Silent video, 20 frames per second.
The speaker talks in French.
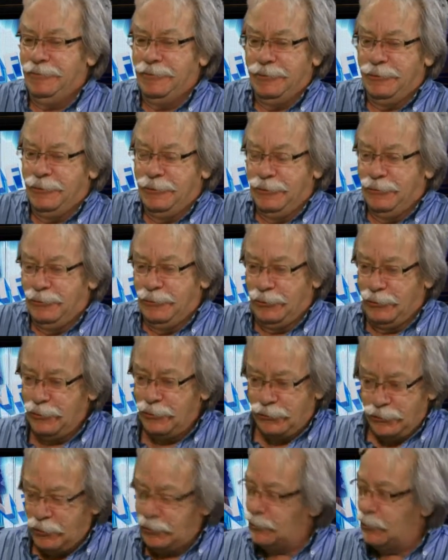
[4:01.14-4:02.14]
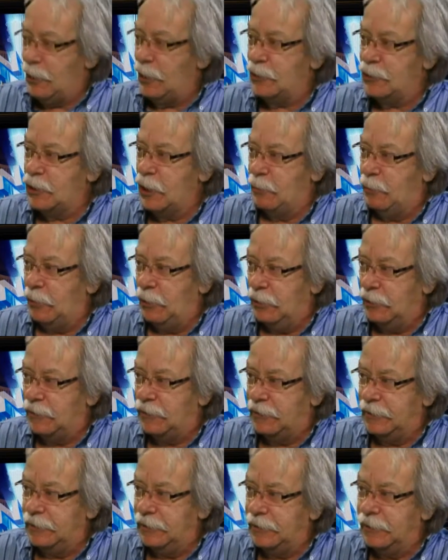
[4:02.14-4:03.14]
je ne changerai pas de
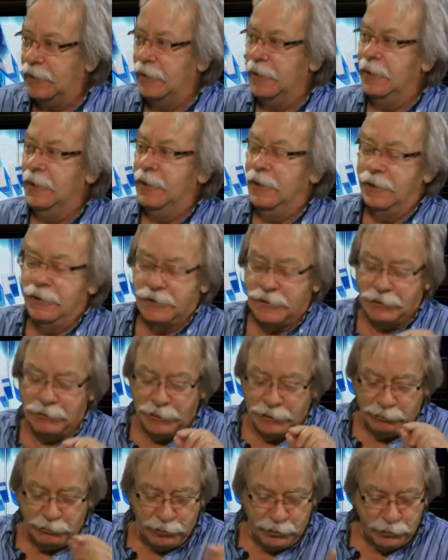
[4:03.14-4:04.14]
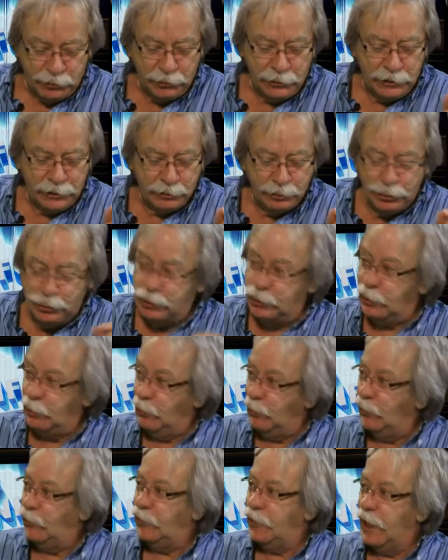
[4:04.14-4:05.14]
titre. Ça va être plutôt des bouchées
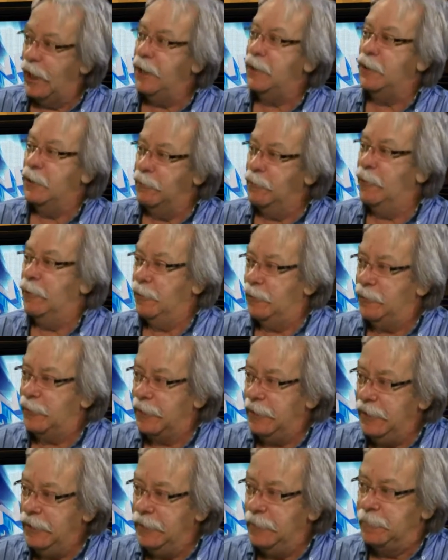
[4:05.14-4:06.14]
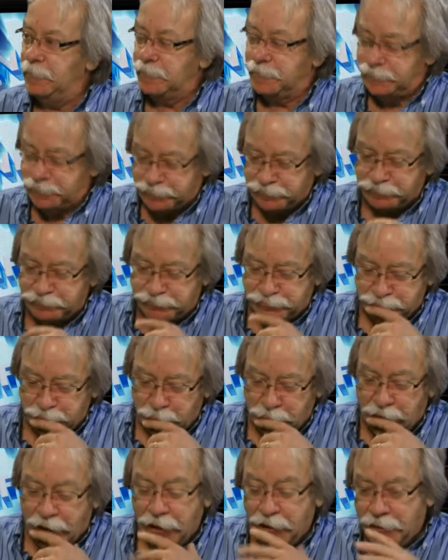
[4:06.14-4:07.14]
musicales qu'on va offrir. Ça, c'est bien
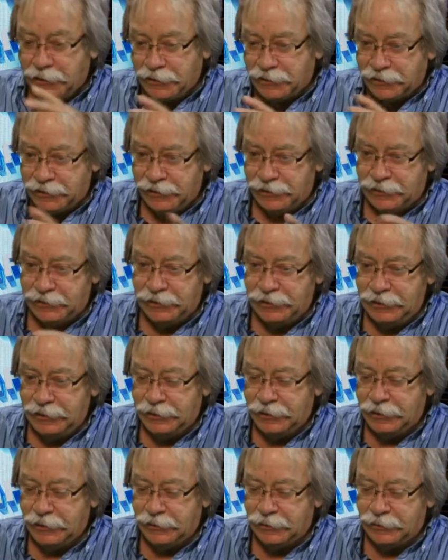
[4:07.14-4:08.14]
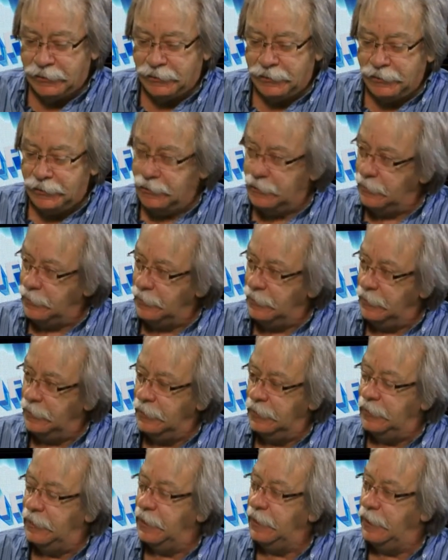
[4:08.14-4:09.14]
dit. Alors, c'est,
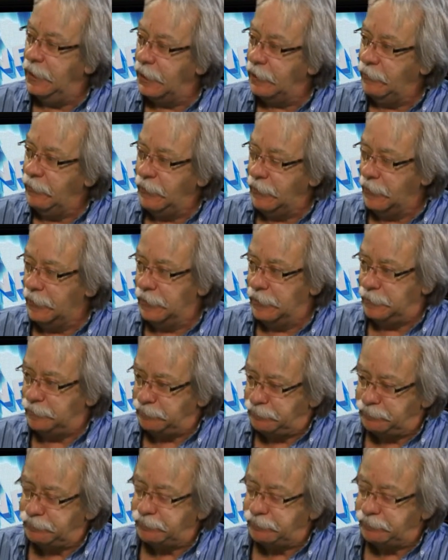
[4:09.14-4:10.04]
l'idée est d'arriver de là